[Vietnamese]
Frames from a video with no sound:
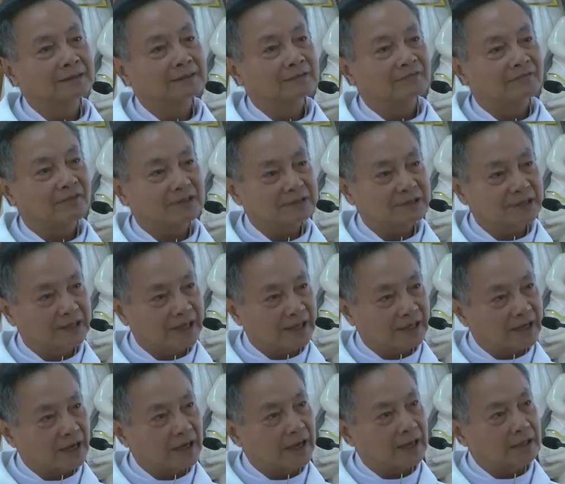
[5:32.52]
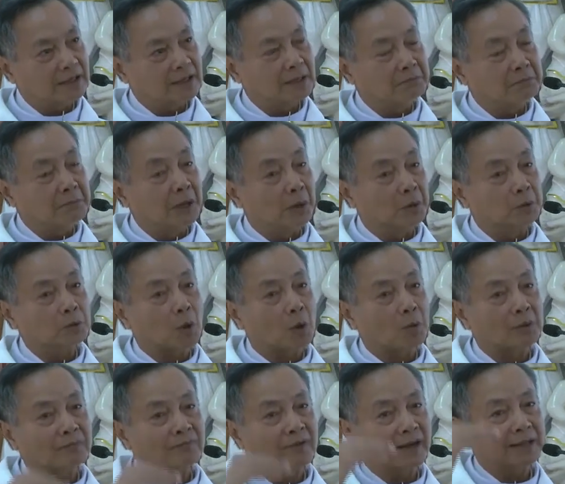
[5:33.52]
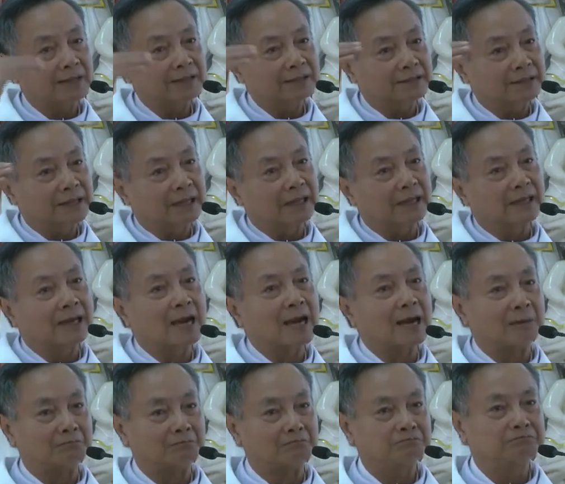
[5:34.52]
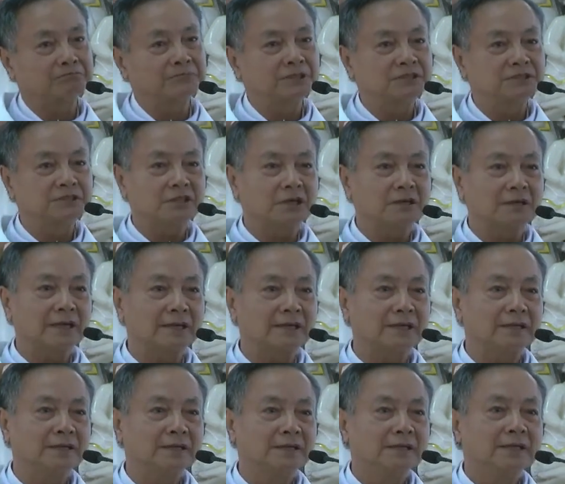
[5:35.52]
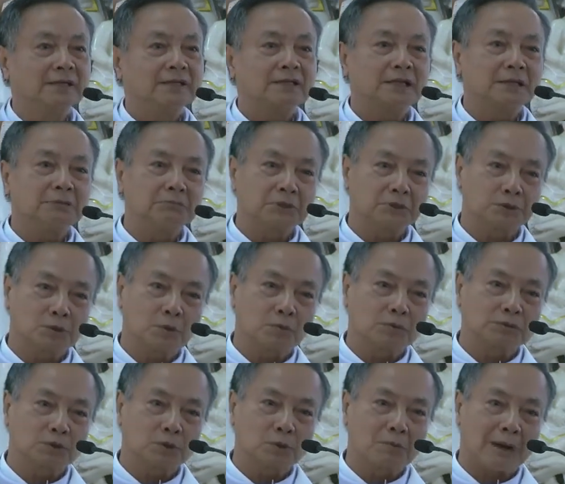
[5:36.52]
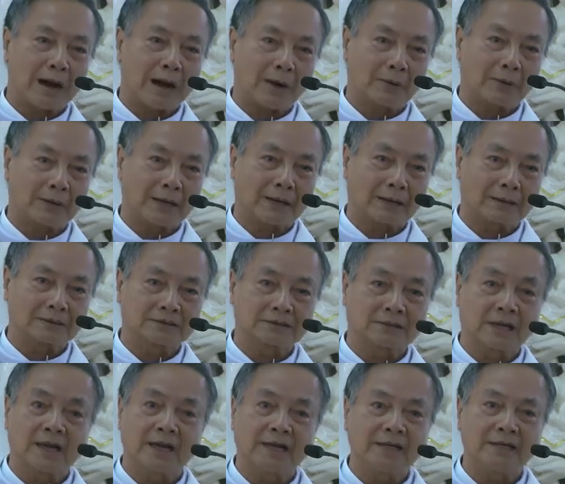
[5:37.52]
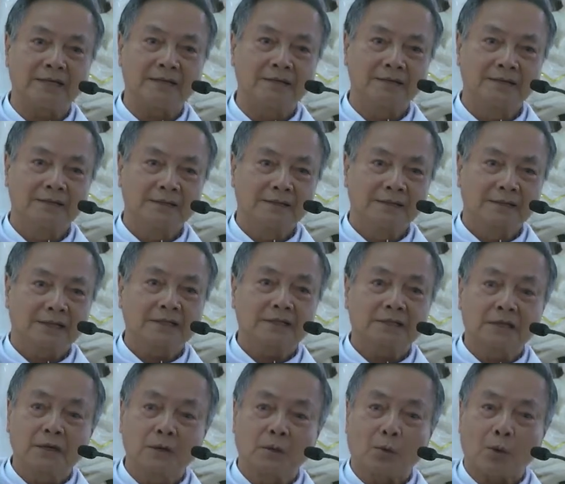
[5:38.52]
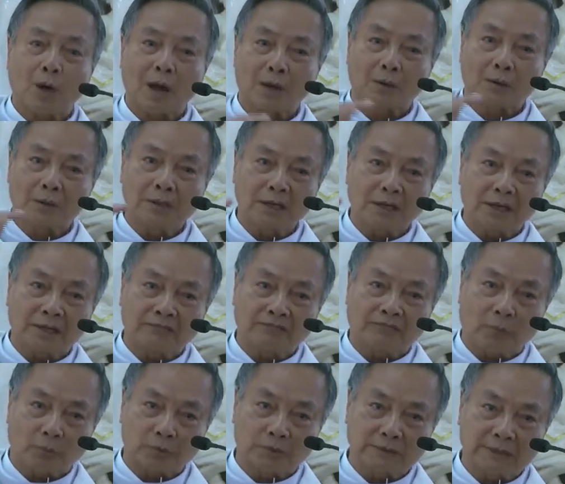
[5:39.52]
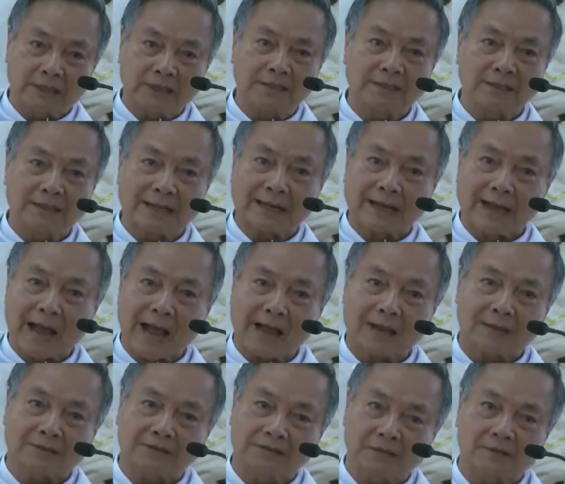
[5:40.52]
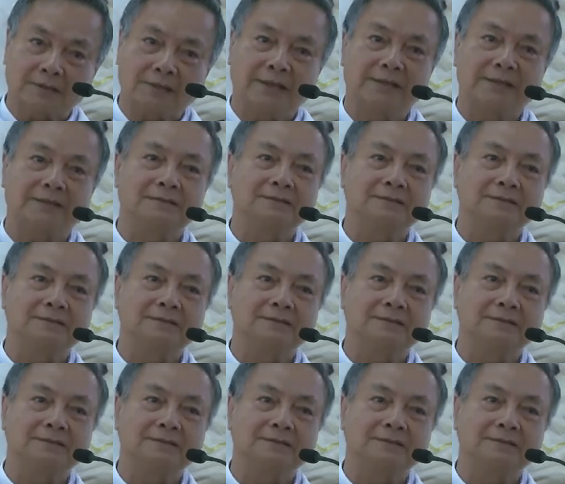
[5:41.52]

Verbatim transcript: và giờ đến, để biểu tỏ một vài cái tình cảm như trước đây. Thế mà Chúa Giêsu bảo rằng giờ đây cái tương quan của Đức Phục Sinh khác trước đây